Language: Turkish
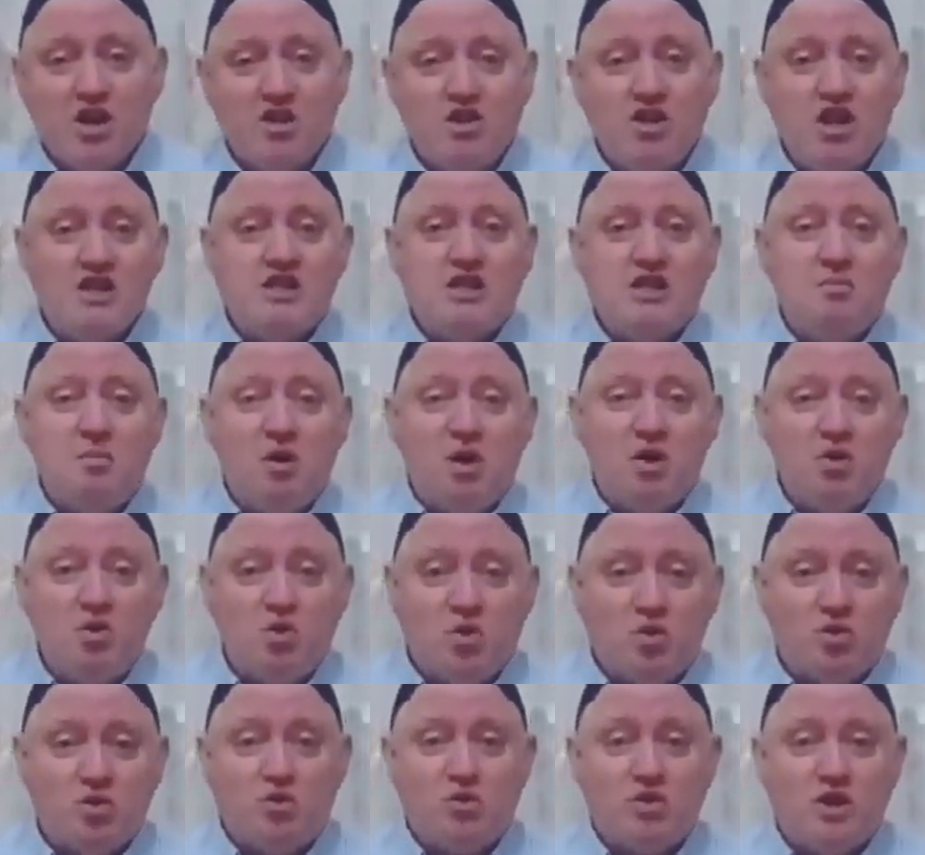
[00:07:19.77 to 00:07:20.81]
Ne zaman
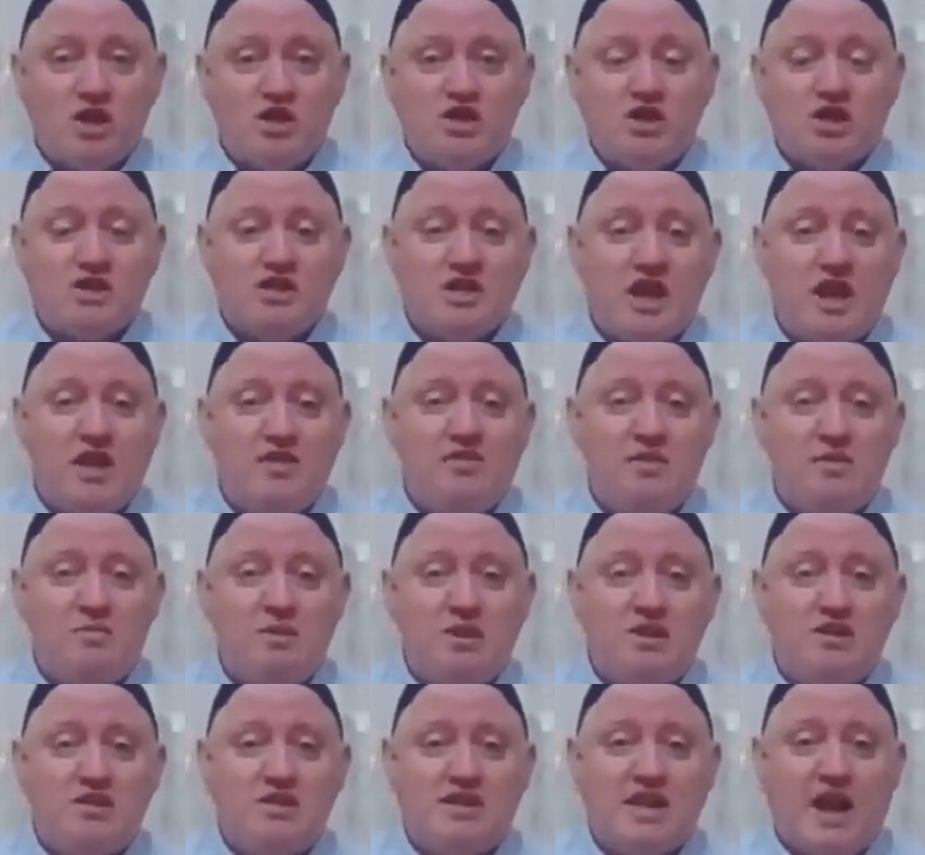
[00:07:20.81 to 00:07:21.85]
kurtulacağız
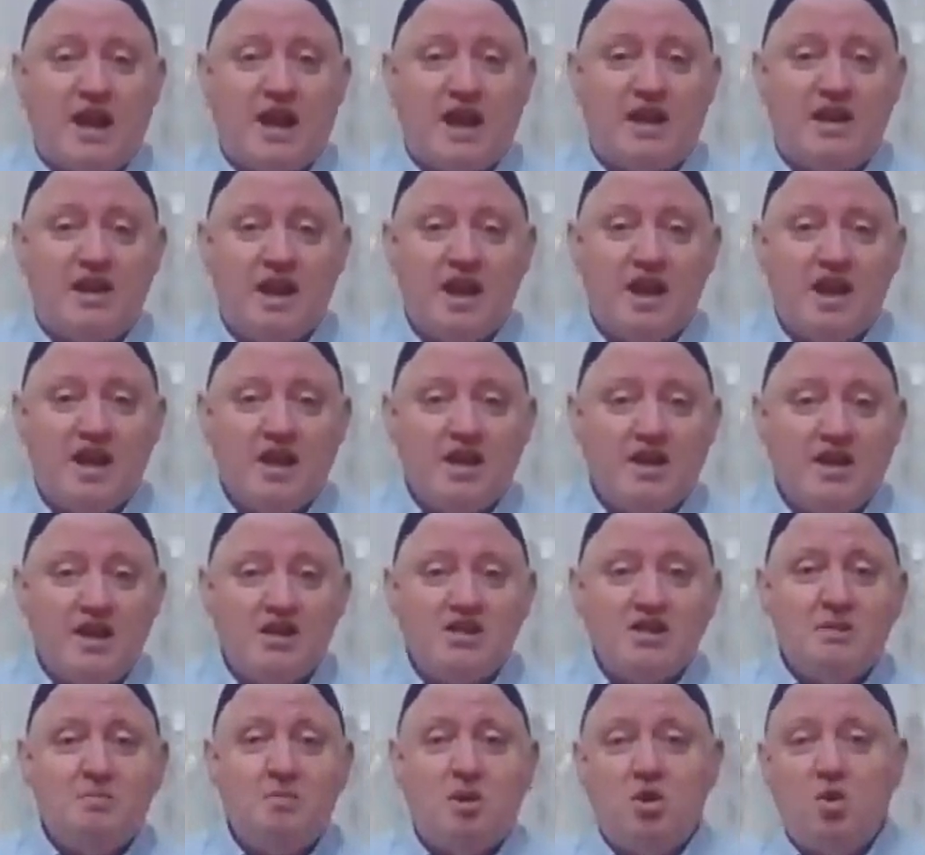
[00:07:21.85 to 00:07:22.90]
evimizden? Ne
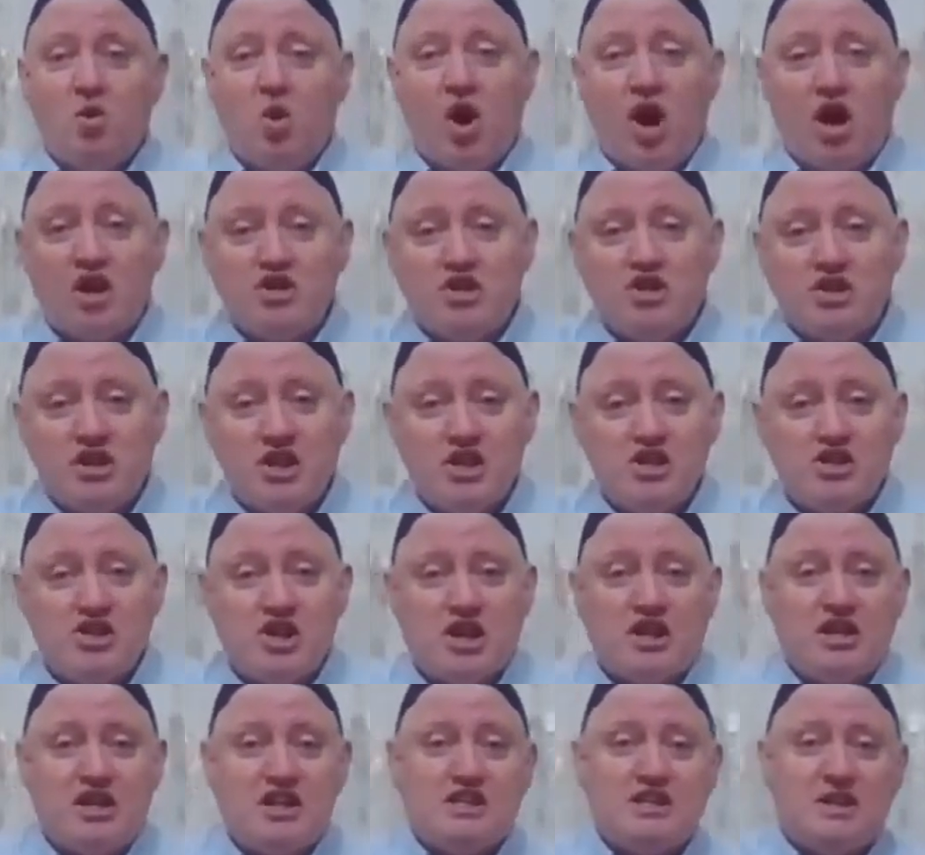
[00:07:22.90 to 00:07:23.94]
zaman o
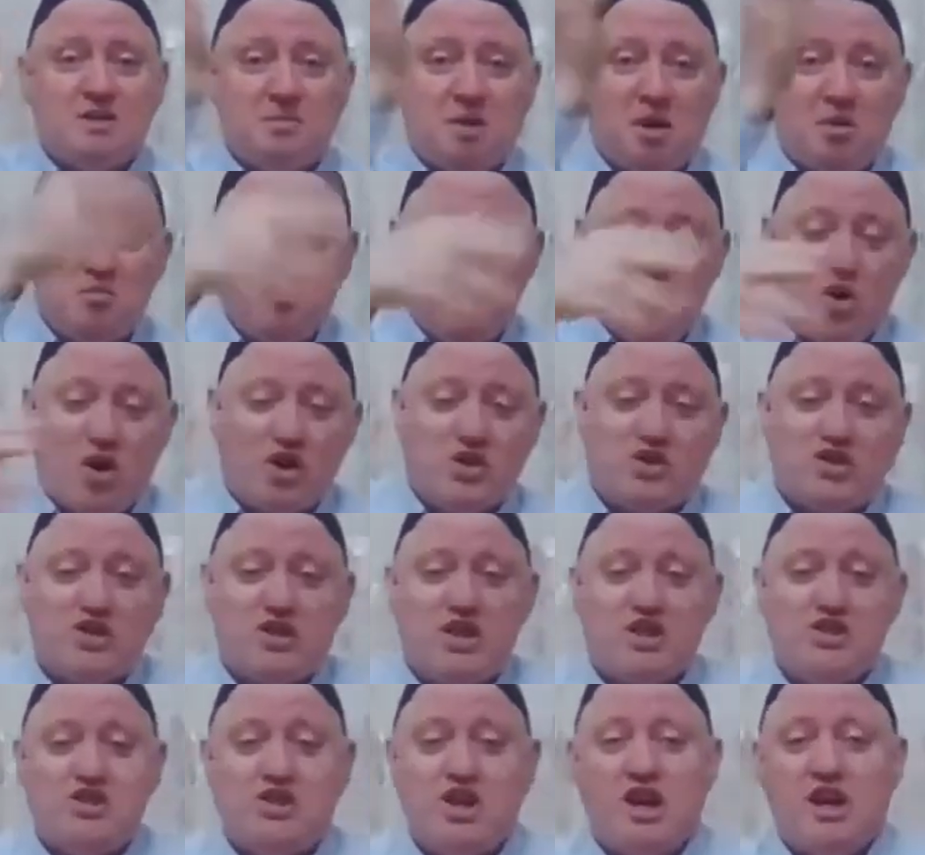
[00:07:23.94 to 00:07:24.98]
açılacak? Ne zaman bu
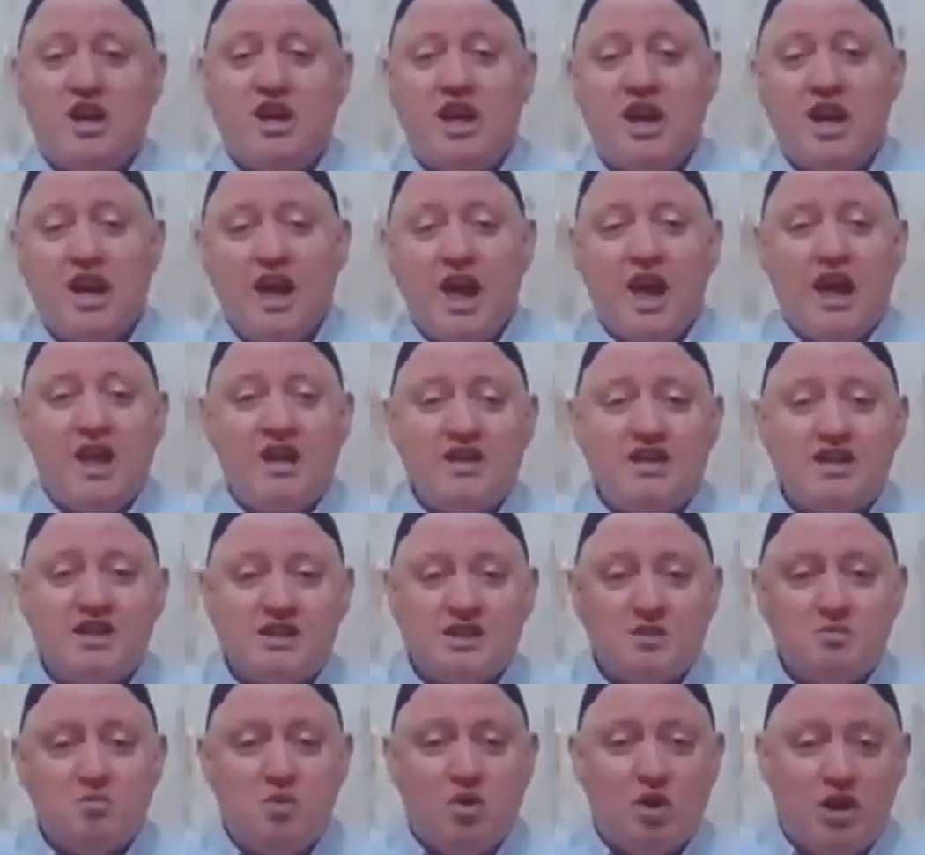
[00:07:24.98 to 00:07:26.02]
açılacak?
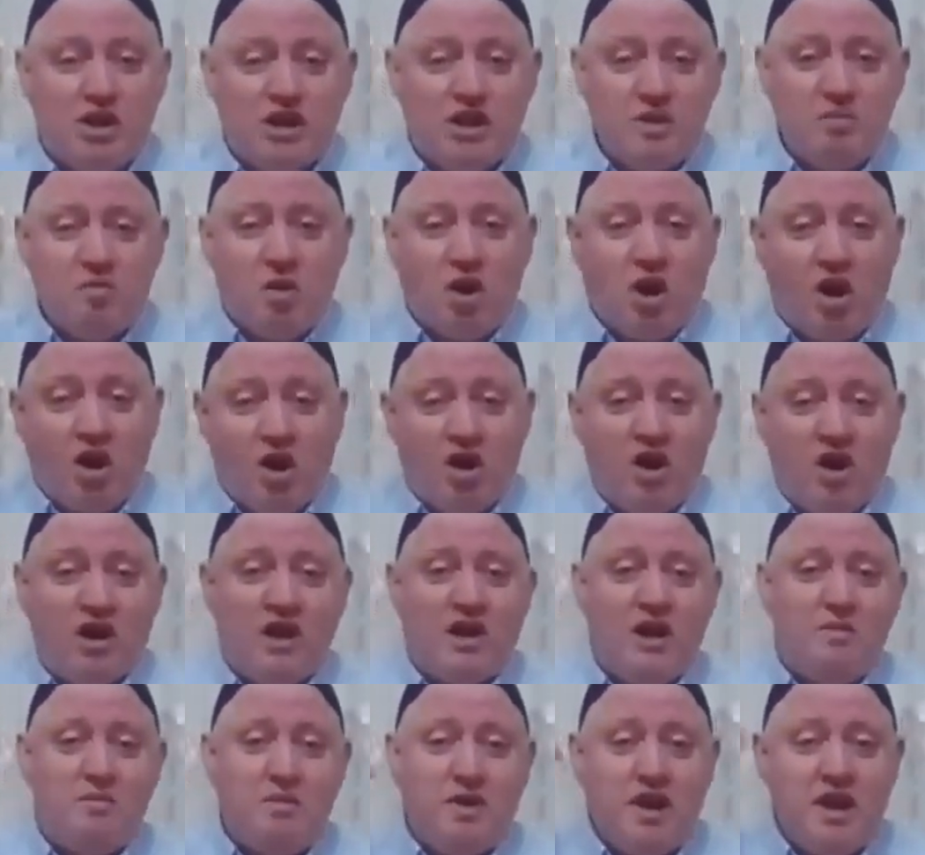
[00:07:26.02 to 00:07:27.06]
Herkesin böyle değil mi?
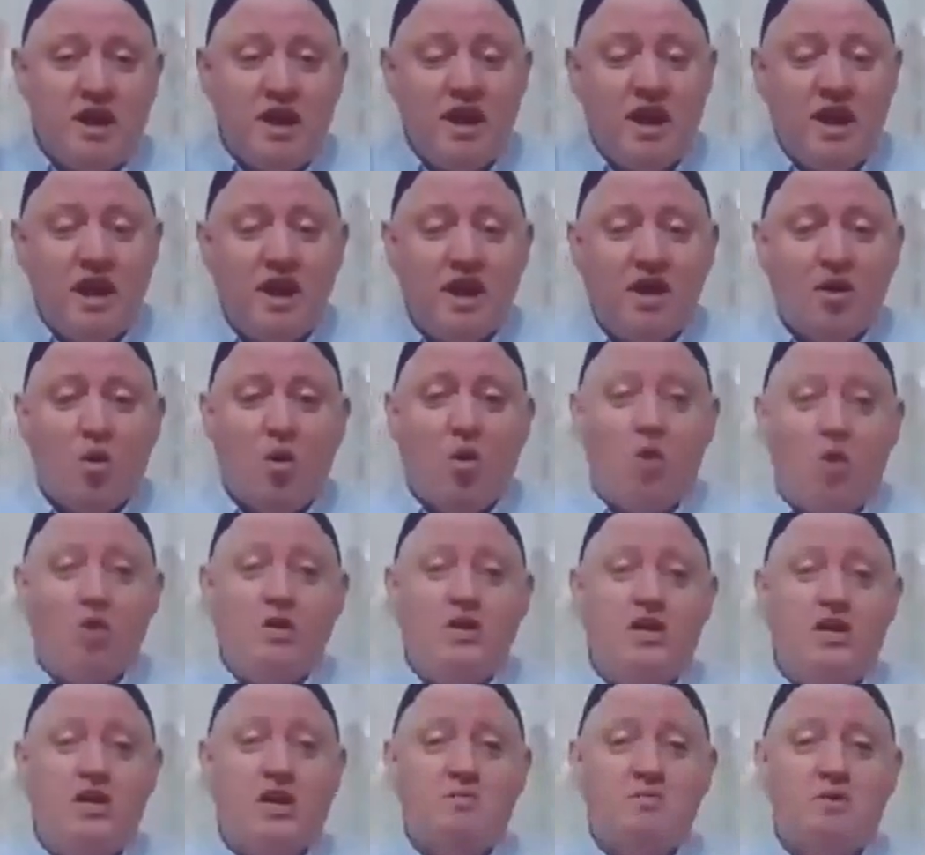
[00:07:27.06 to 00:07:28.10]
Alemi
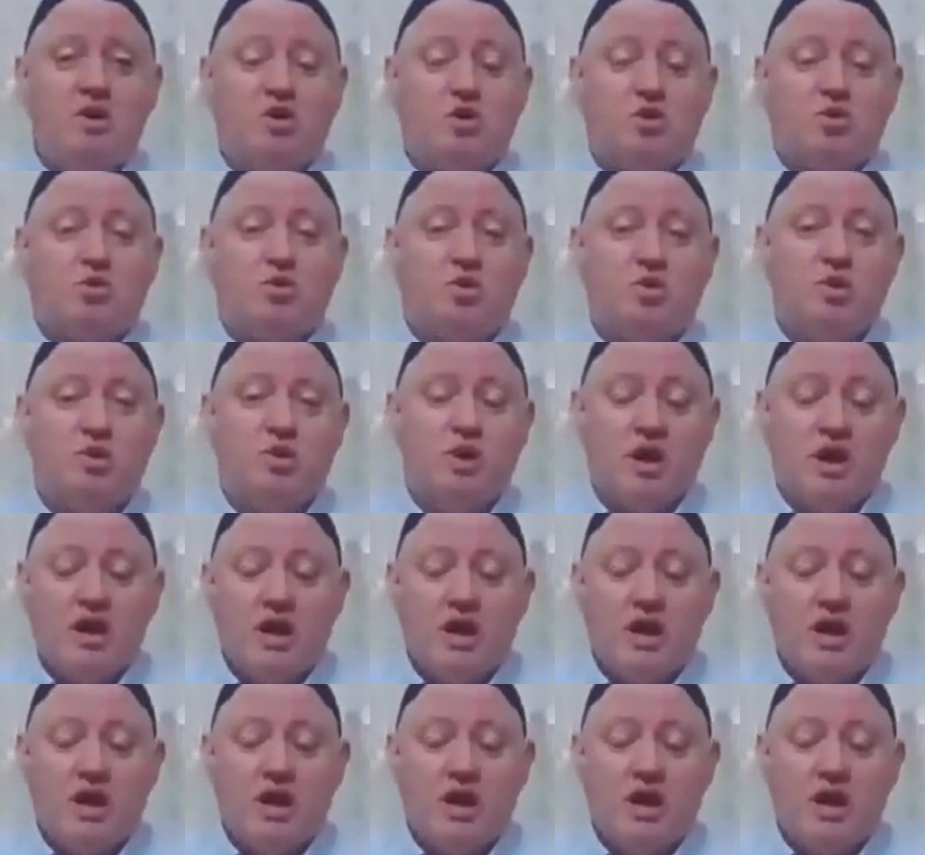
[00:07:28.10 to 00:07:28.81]
onunla meşgul.